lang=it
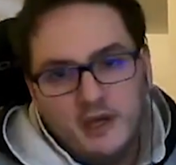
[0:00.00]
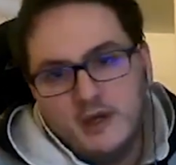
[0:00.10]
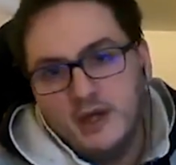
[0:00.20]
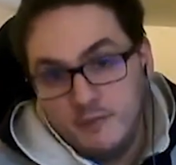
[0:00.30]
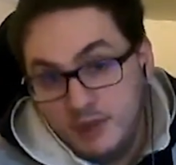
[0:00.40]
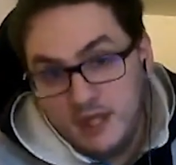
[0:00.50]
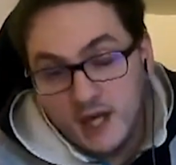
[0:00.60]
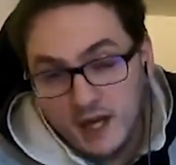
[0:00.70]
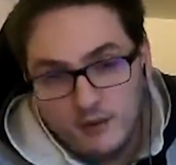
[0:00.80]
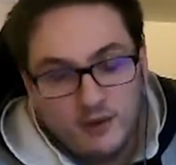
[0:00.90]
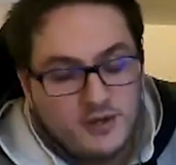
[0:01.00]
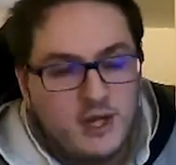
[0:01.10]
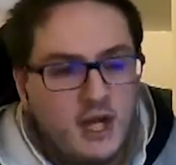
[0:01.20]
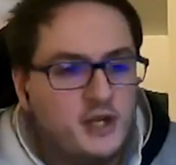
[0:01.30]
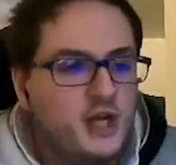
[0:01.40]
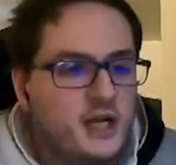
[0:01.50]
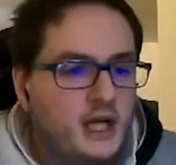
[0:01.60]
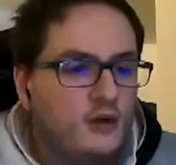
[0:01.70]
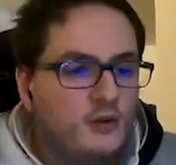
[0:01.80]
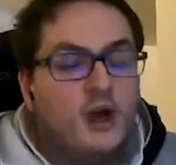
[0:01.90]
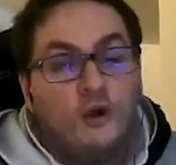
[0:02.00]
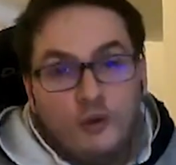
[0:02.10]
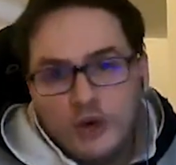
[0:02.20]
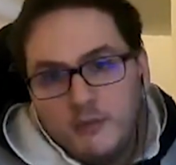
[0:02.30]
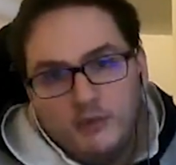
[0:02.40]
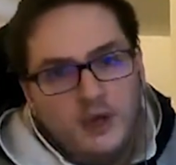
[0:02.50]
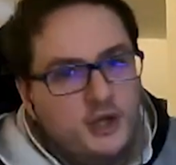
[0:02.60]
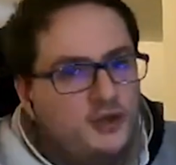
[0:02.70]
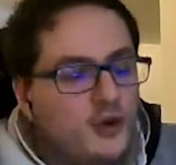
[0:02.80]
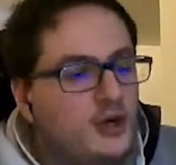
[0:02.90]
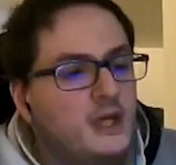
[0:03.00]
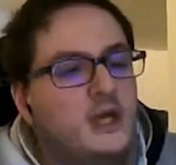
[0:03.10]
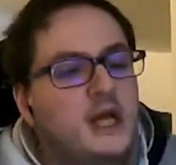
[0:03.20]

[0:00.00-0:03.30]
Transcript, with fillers: replicare una cosa del genere con ancora più legioni